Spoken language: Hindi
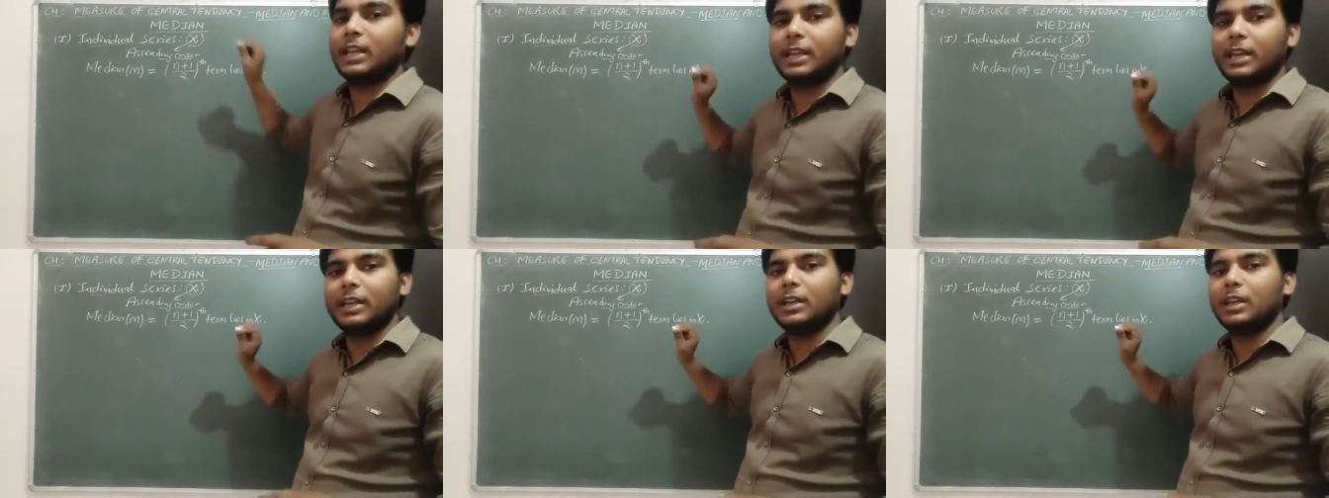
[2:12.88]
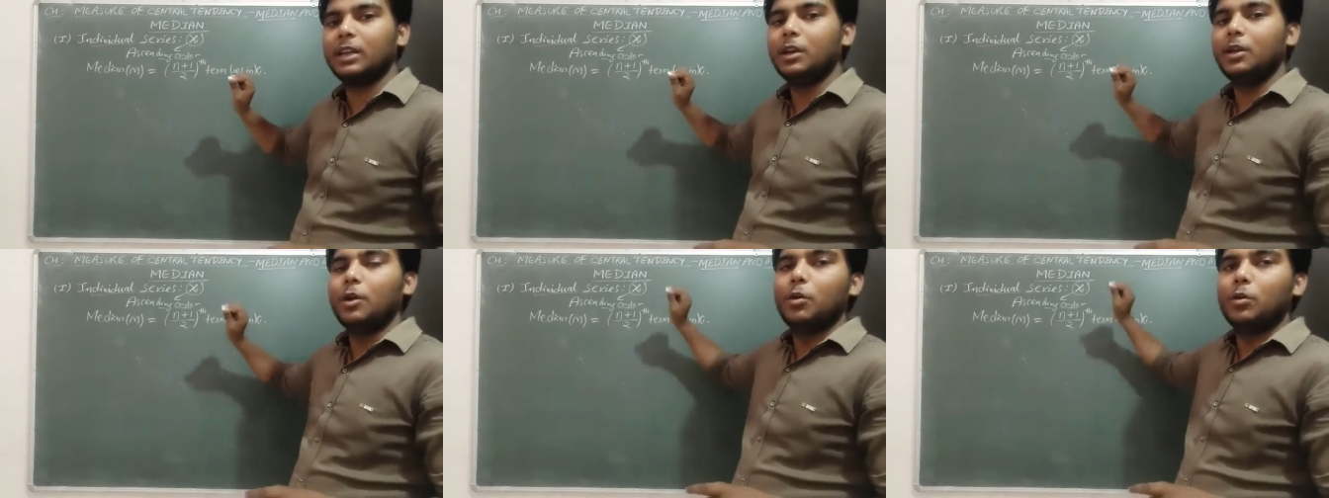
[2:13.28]
कहेंगे
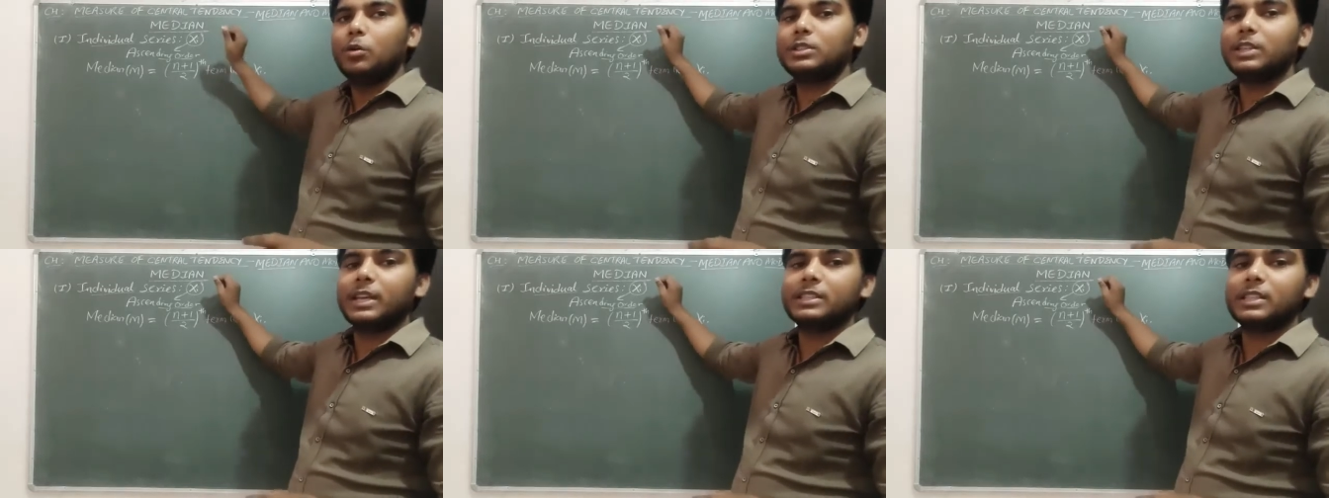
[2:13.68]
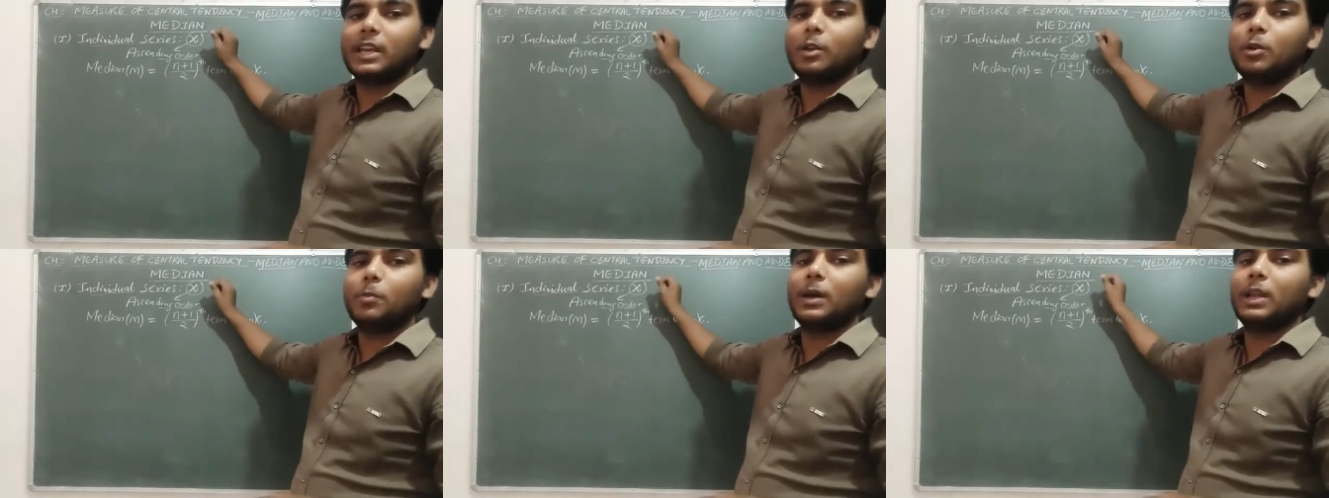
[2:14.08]
उस
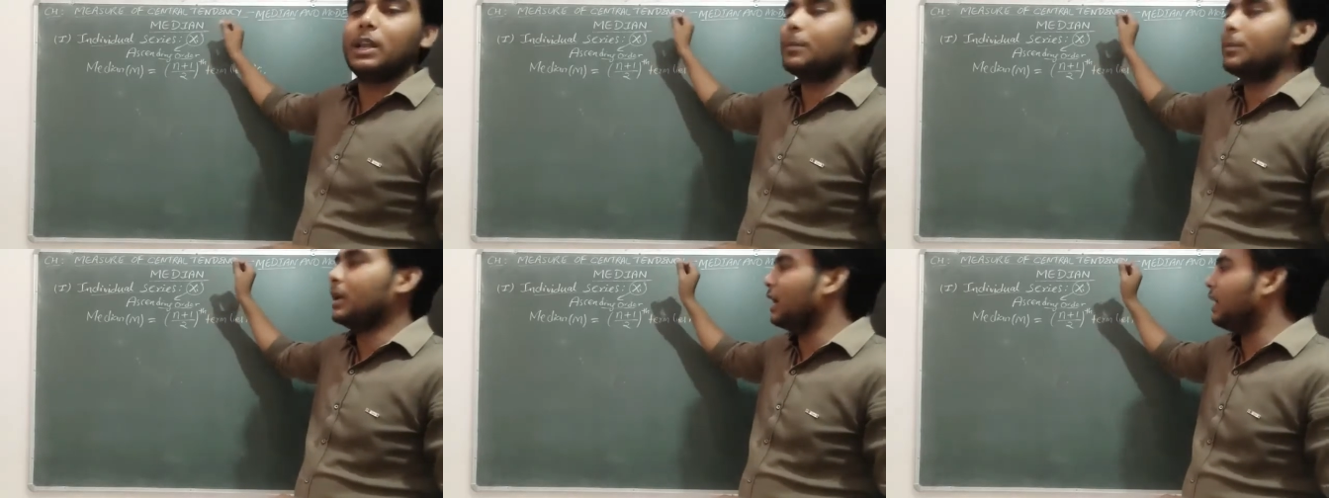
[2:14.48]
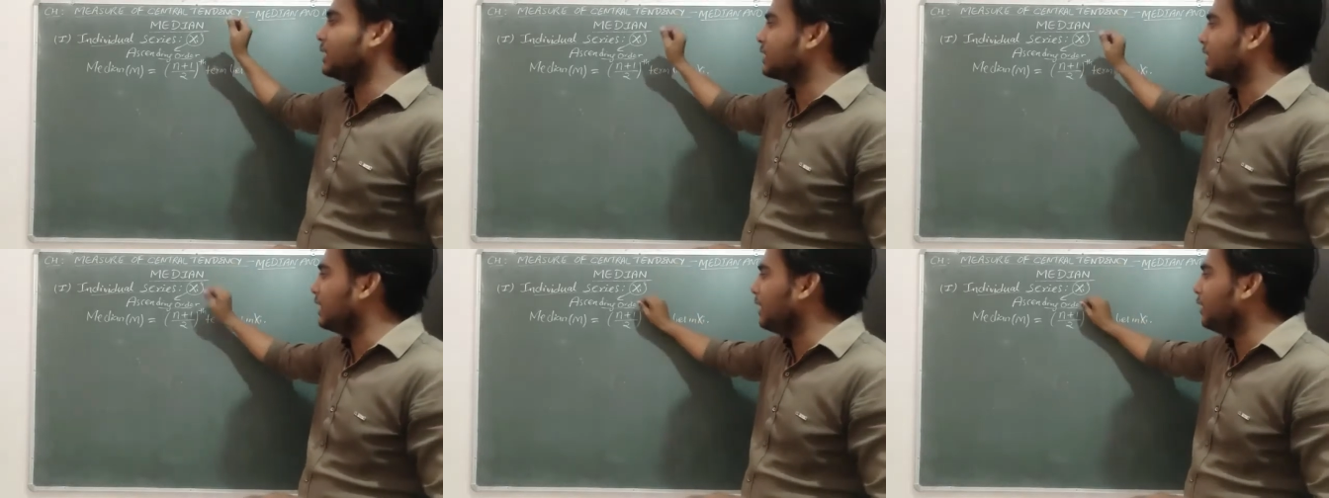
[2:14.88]
एक्साई को पहले हमें
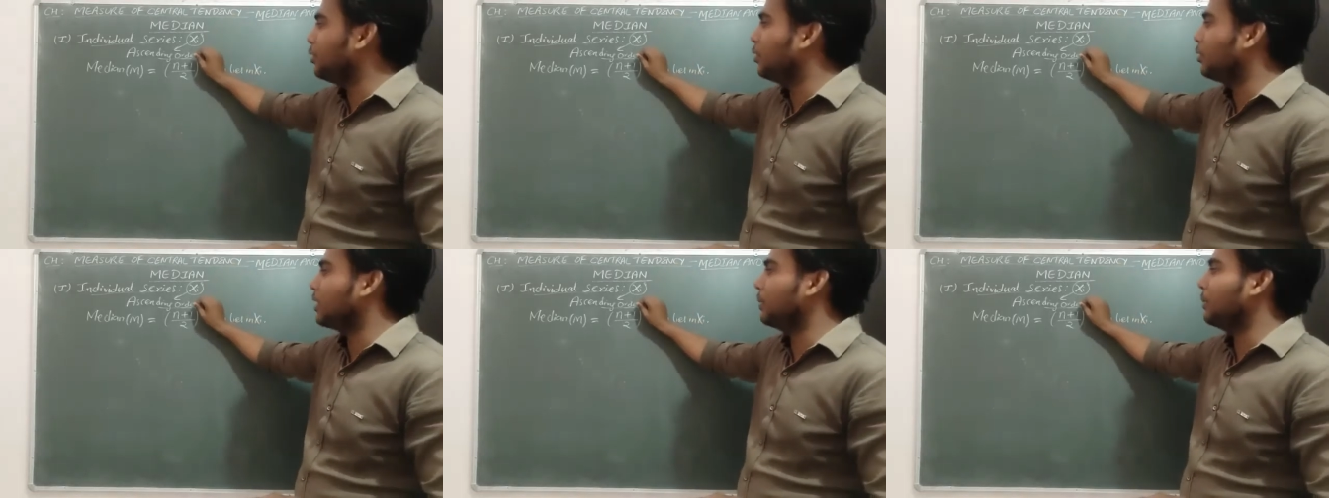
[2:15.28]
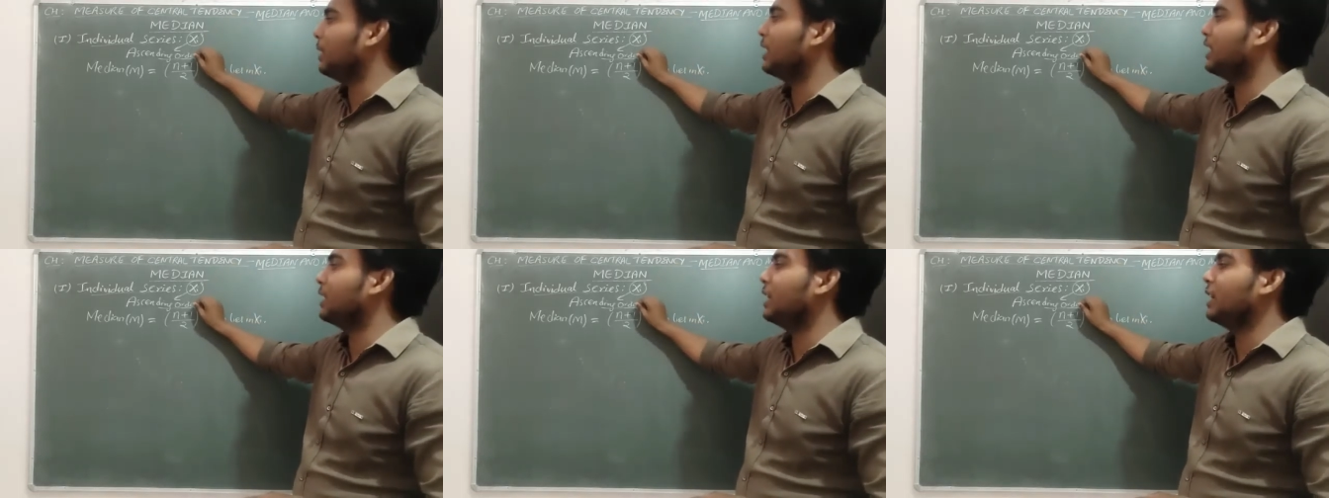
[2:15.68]
असेंडिंग ऑर्डर में
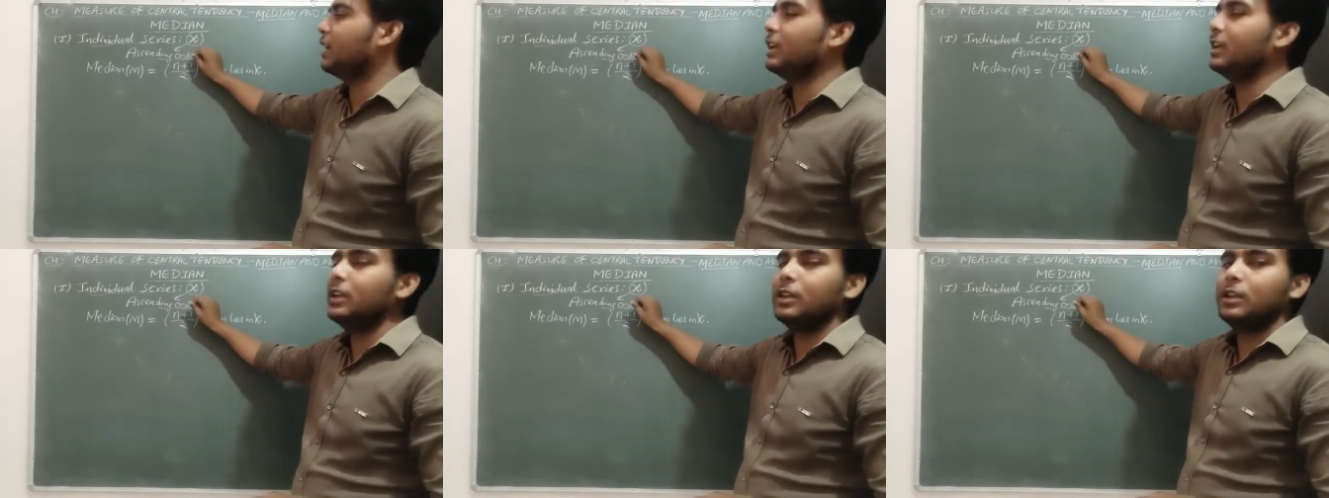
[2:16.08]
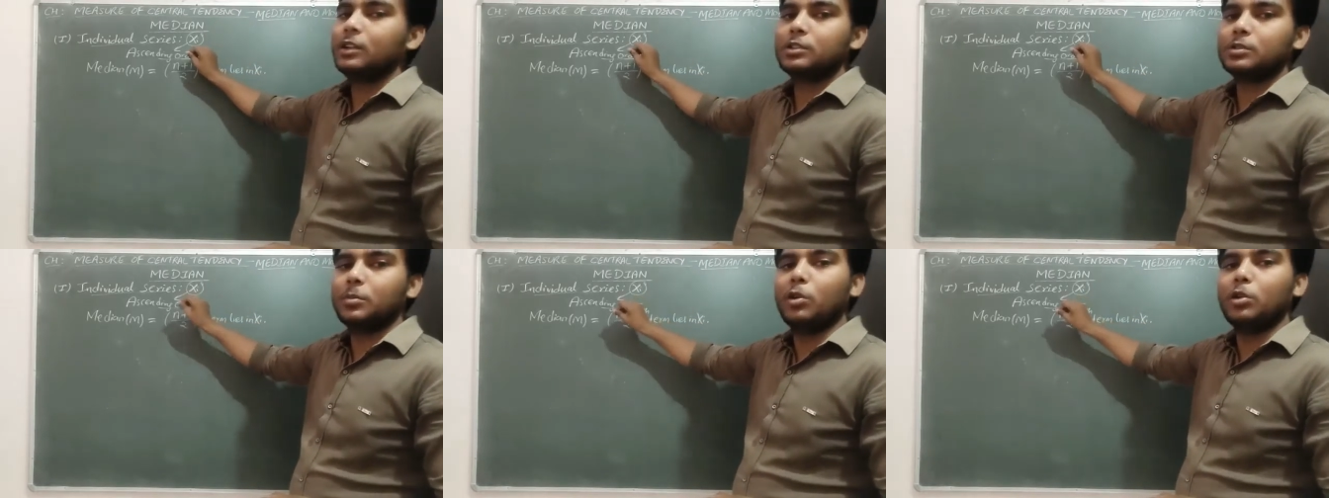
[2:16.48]
लिखना है
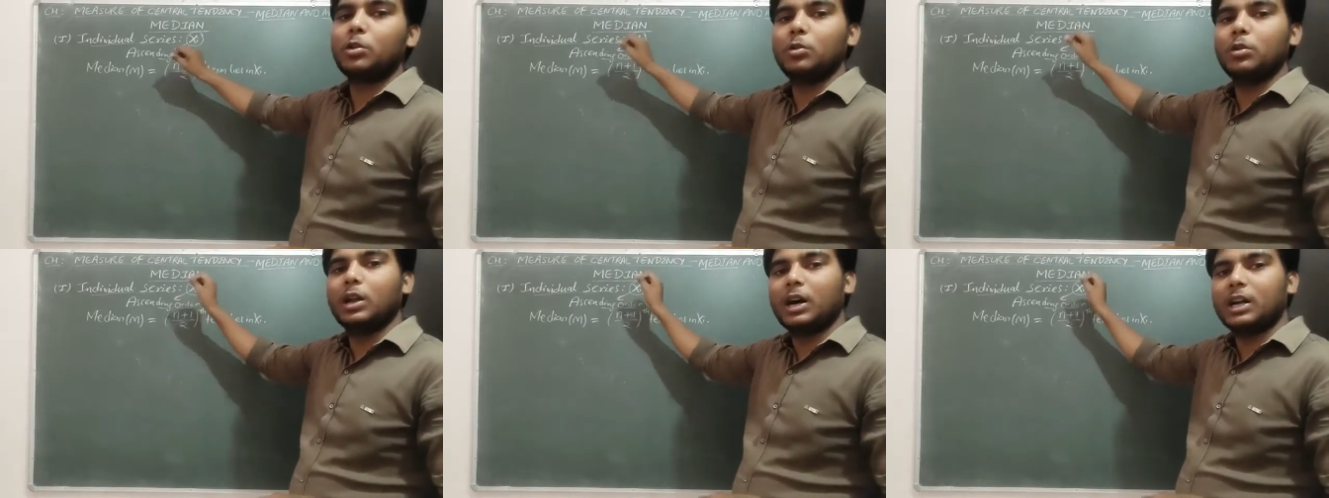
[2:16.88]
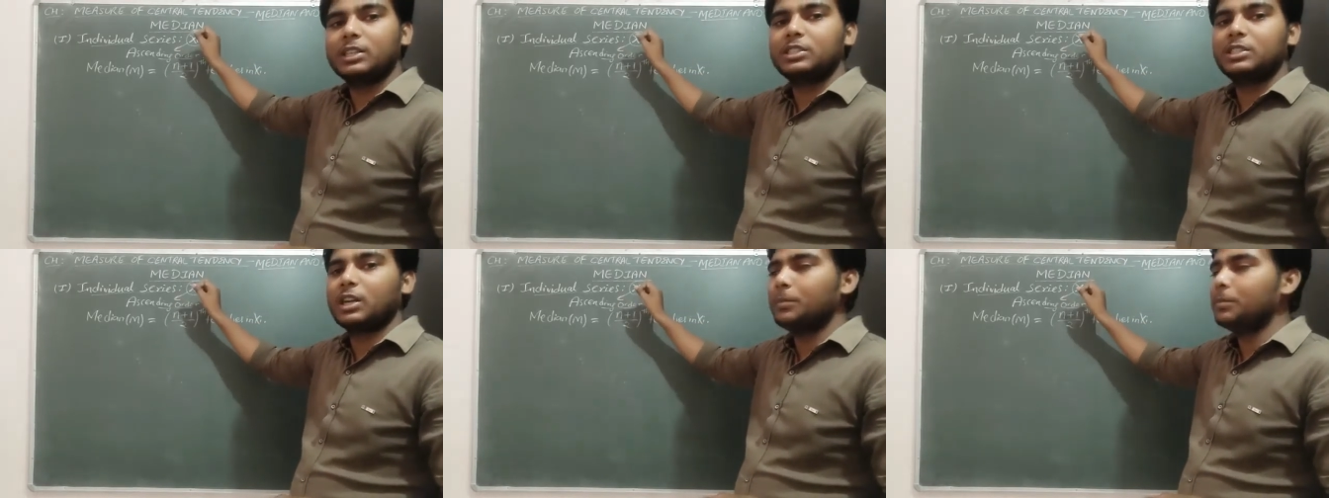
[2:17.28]
स्मॉल टू
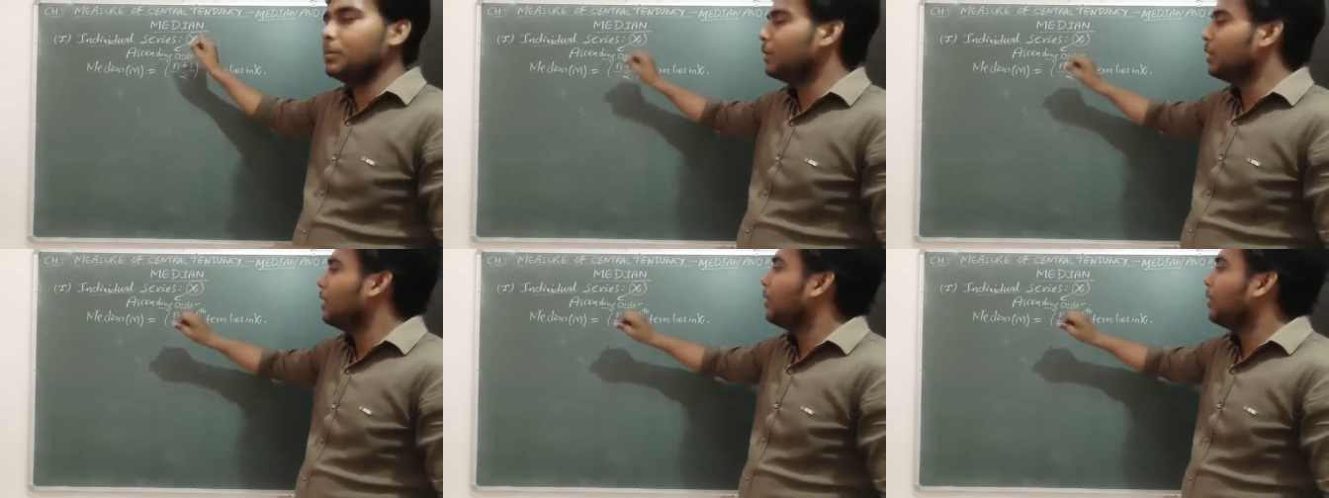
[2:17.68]
लार्ज टर्म